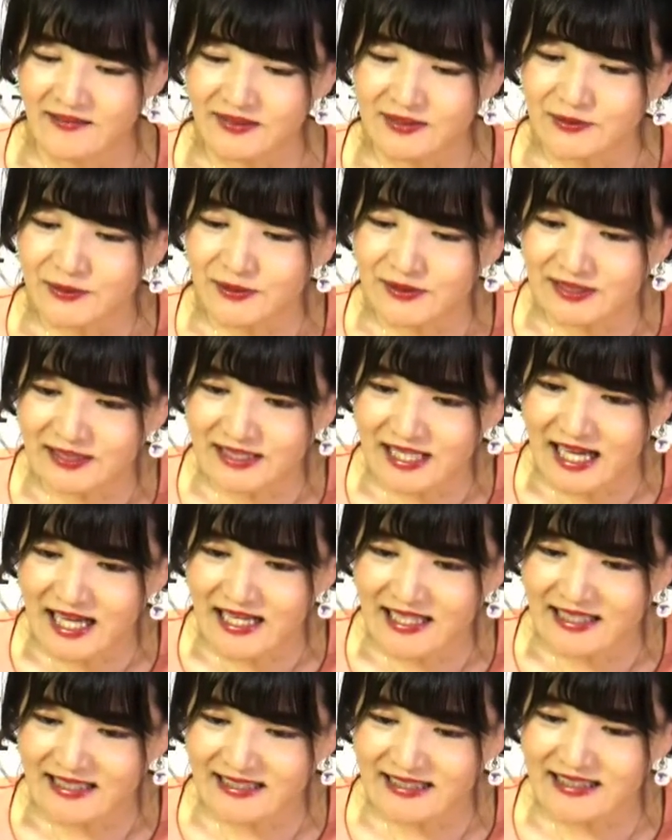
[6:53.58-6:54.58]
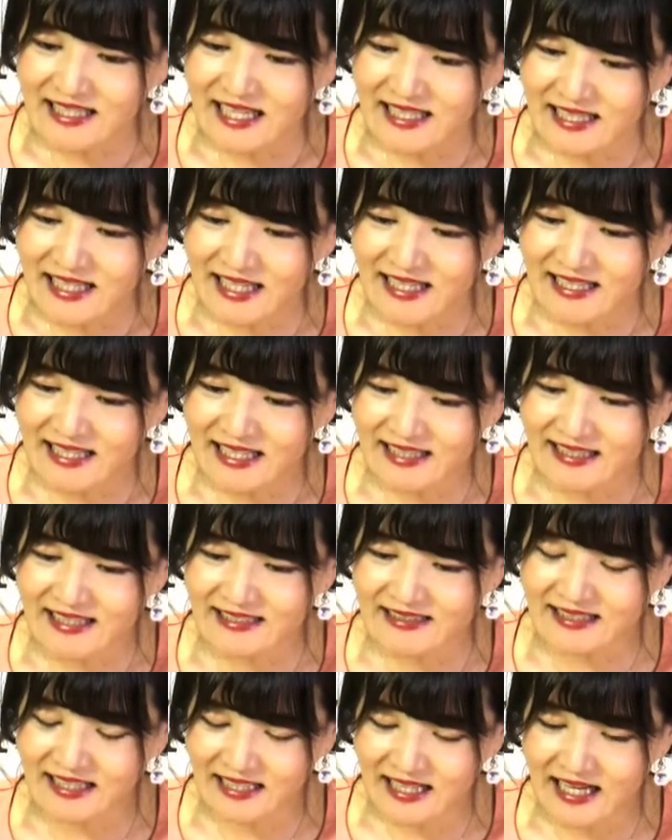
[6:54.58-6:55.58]
そうした時代背景で
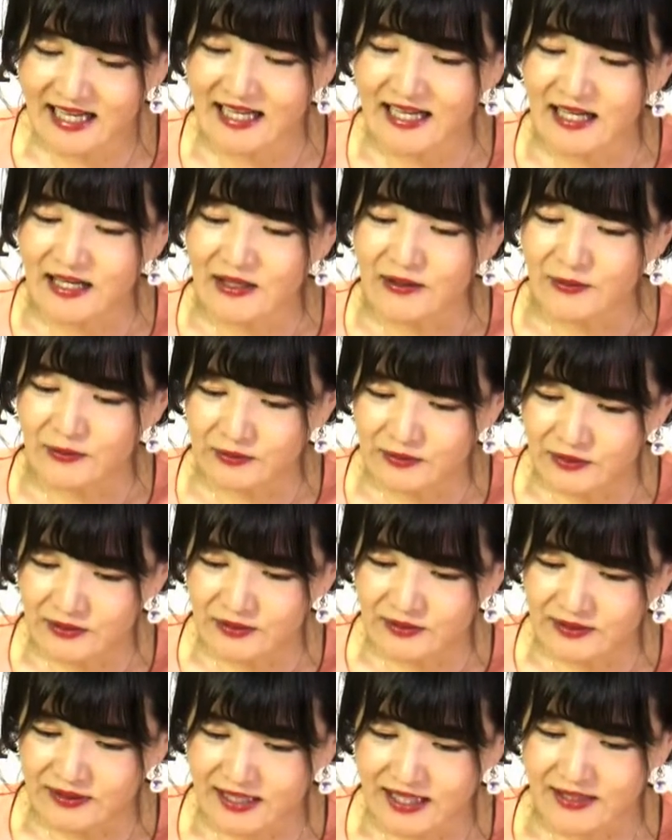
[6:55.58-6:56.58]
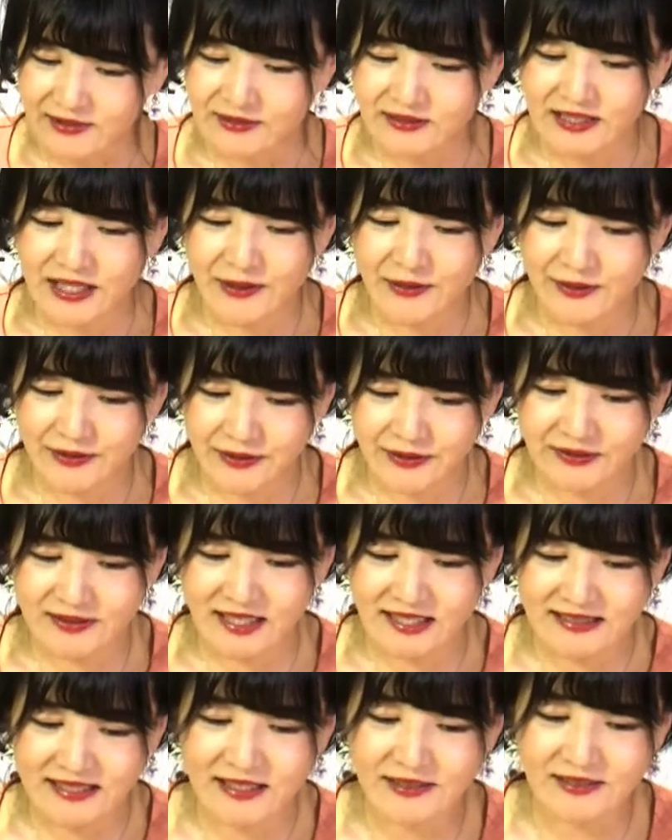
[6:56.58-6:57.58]
すから、この歌を詠ん
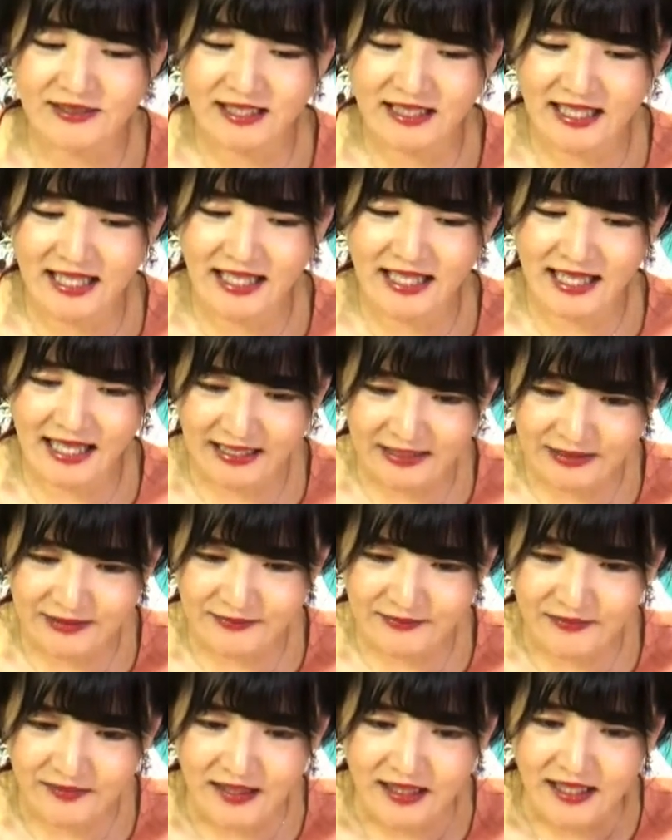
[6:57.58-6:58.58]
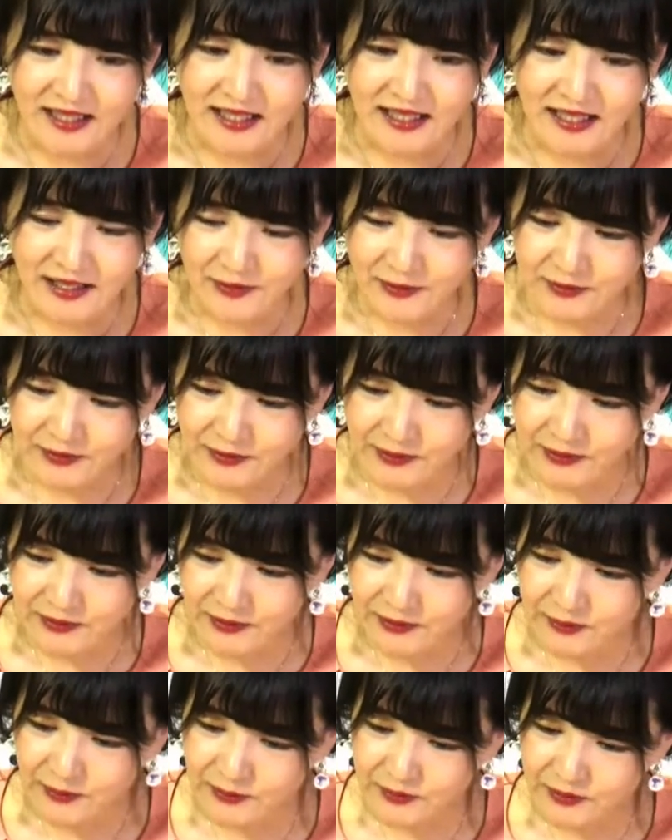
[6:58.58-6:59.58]
だ作者であるこの
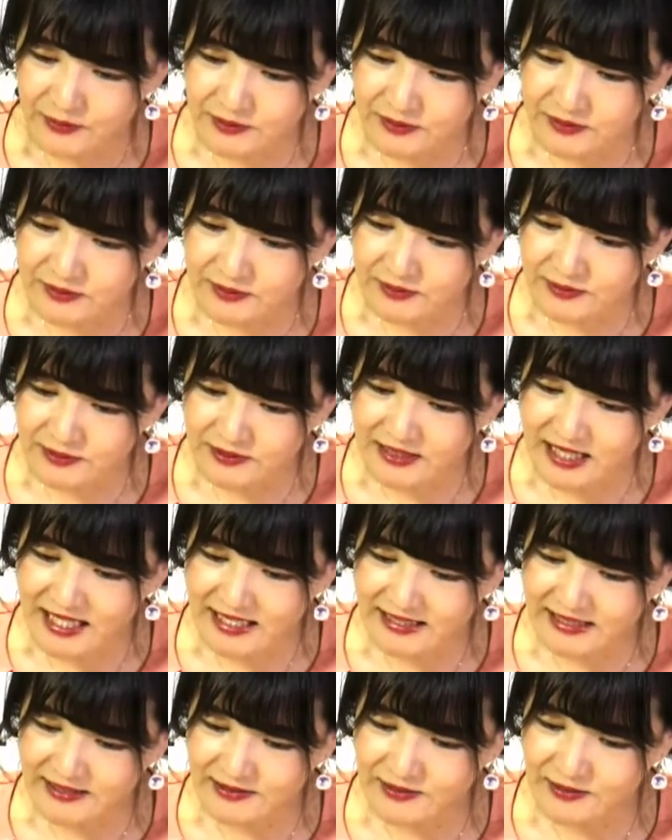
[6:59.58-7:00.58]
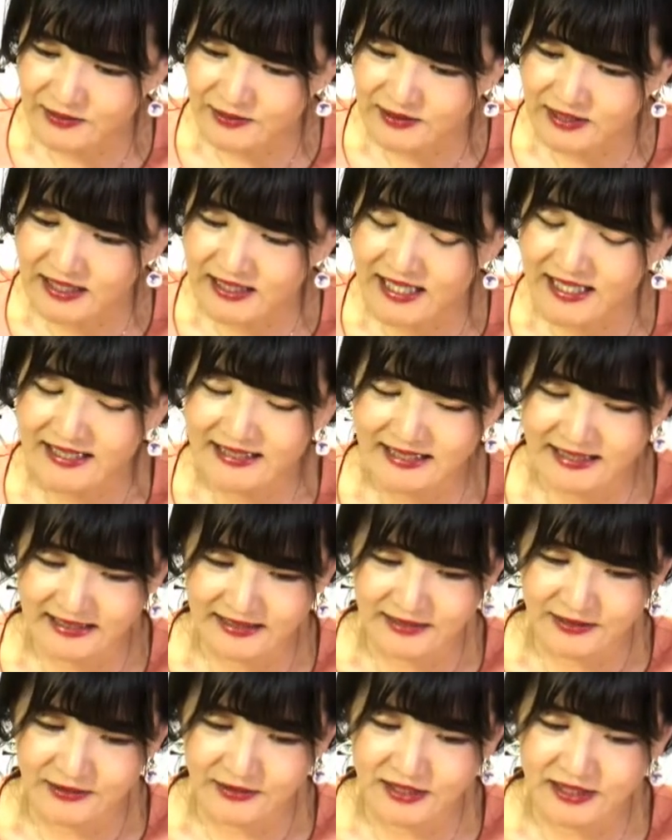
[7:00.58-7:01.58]
五徳大寺の左大
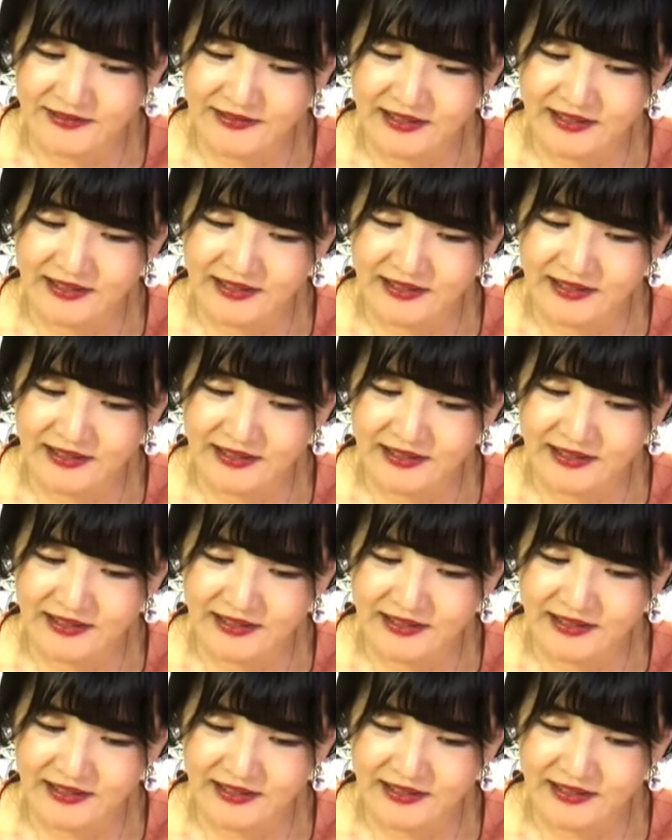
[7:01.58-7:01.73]
臣藤